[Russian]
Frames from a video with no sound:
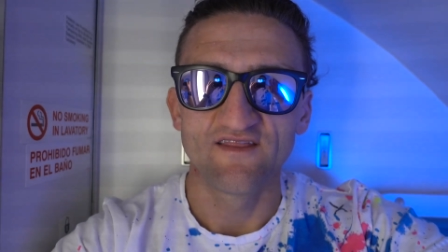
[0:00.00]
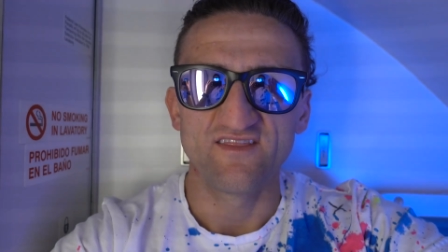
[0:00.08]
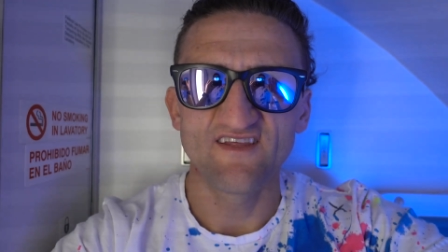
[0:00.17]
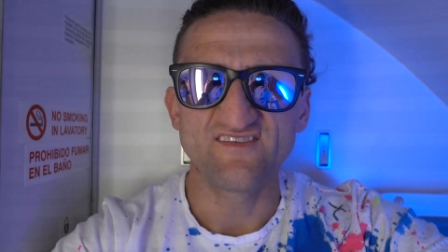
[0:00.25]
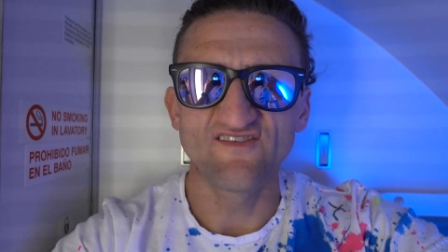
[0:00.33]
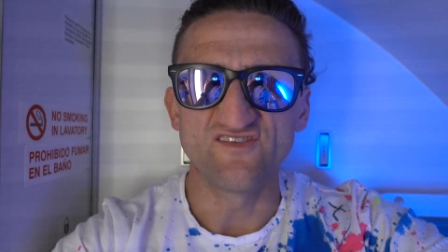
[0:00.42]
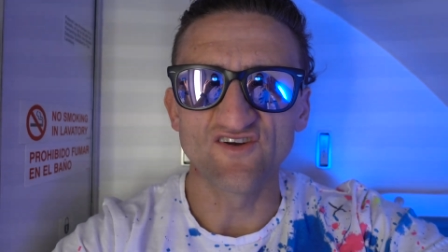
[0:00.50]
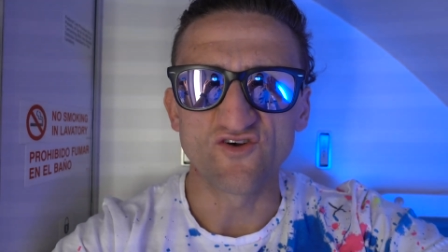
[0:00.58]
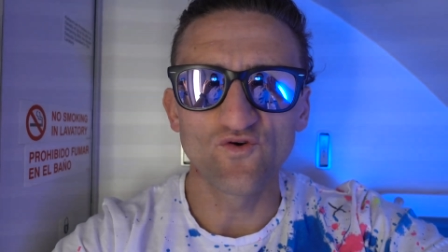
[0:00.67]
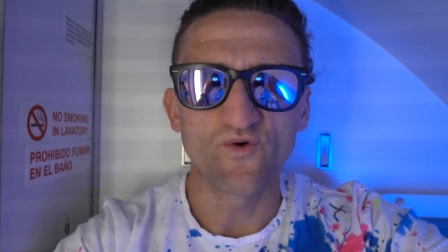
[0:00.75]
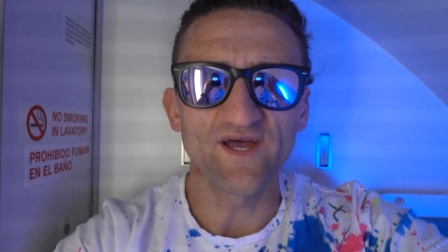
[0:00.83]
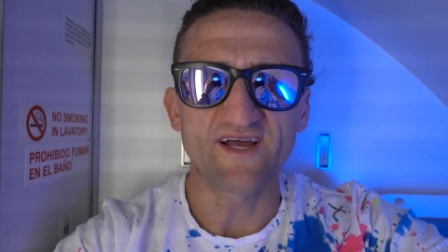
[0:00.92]
Это
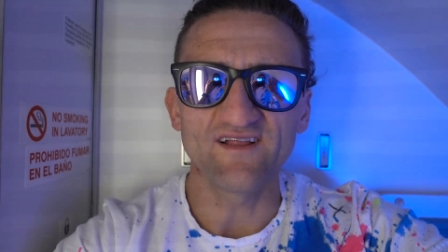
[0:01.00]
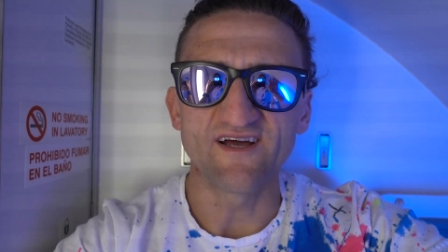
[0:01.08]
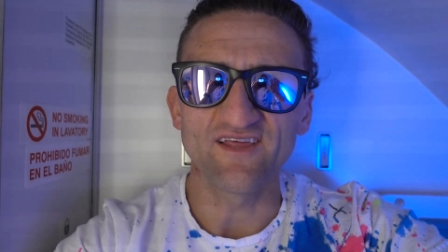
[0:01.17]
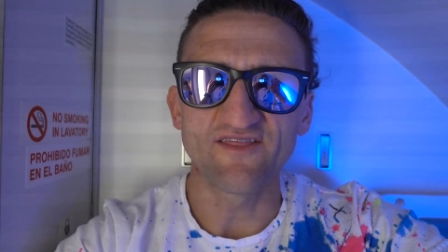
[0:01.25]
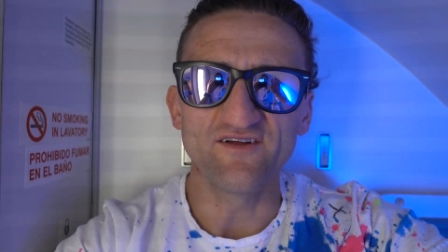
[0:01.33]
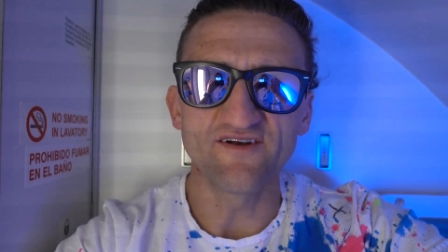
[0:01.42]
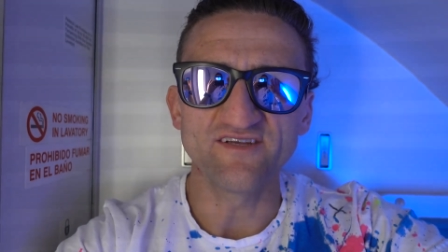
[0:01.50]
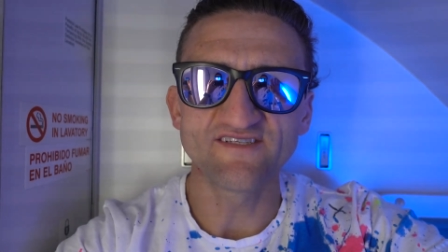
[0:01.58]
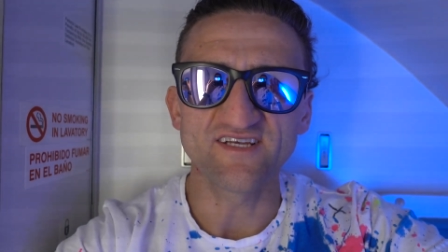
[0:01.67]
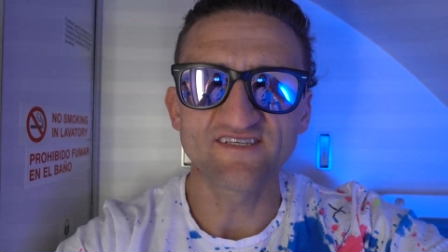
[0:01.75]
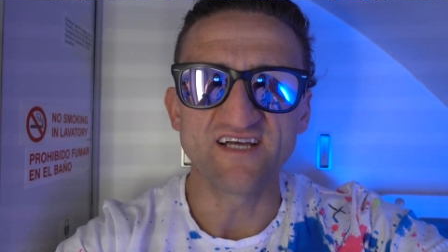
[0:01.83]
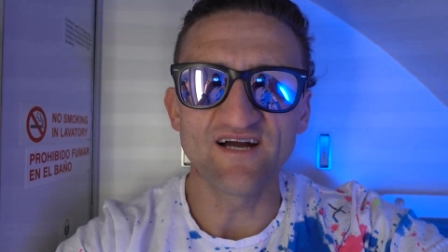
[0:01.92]
короткая поездка на
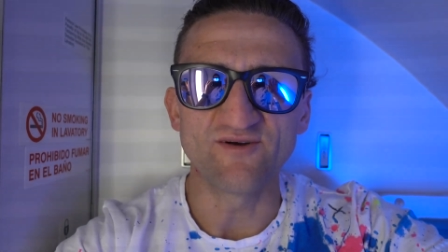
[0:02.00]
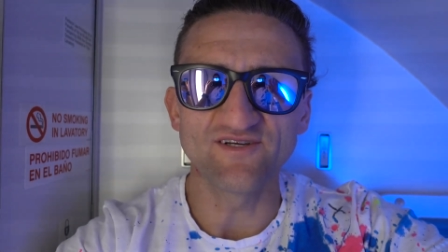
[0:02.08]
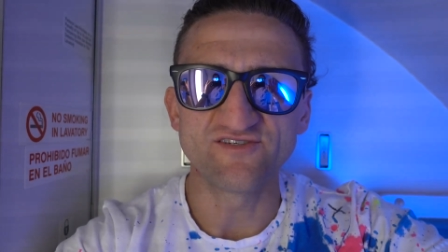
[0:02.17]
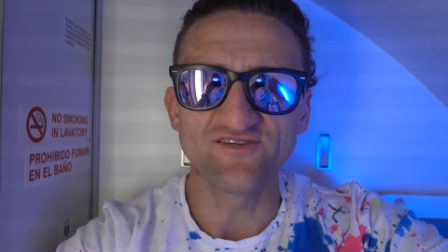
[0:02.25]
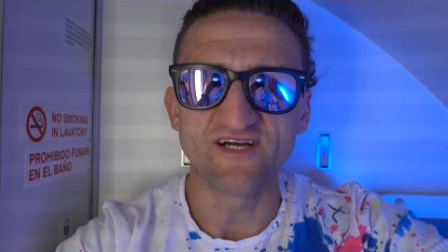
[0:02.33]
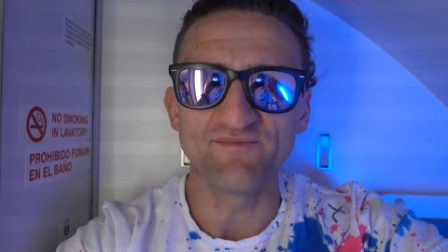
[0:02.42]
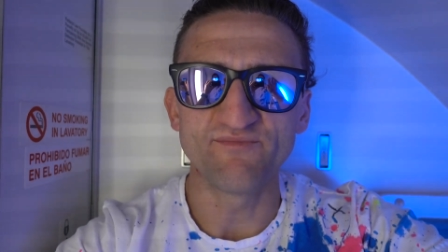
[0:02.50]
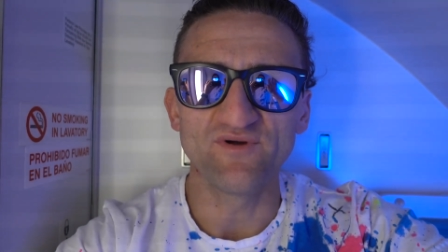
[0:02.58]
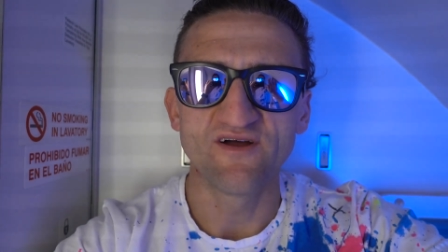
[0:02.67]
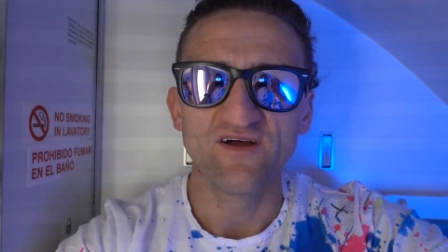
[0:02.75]
36 часов.